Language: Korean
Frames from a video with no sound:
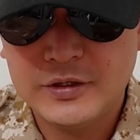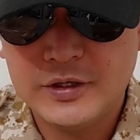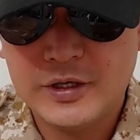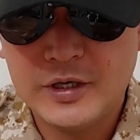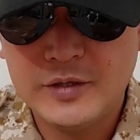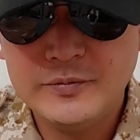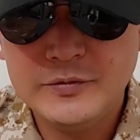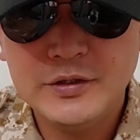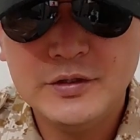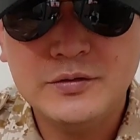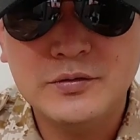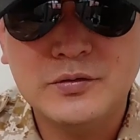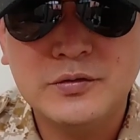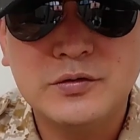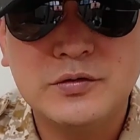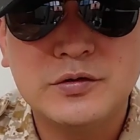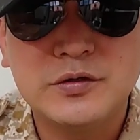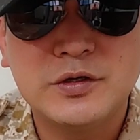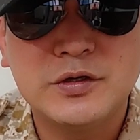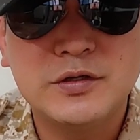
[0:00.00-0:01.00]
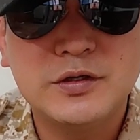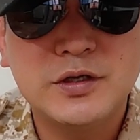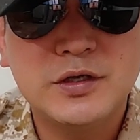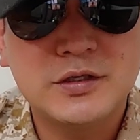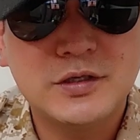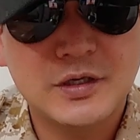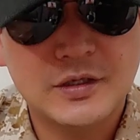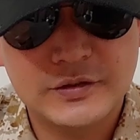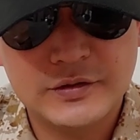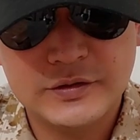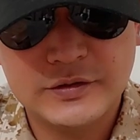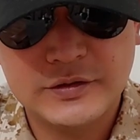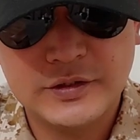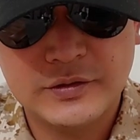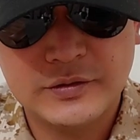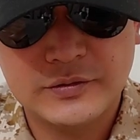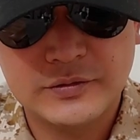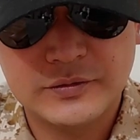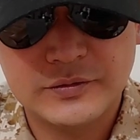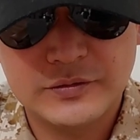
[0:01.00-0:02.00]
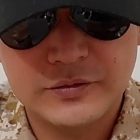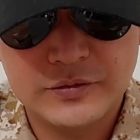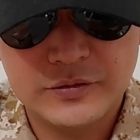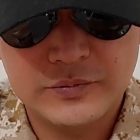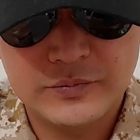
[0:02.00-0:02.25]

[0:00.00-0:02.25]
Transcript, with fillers: 아무래도 연대 작전장교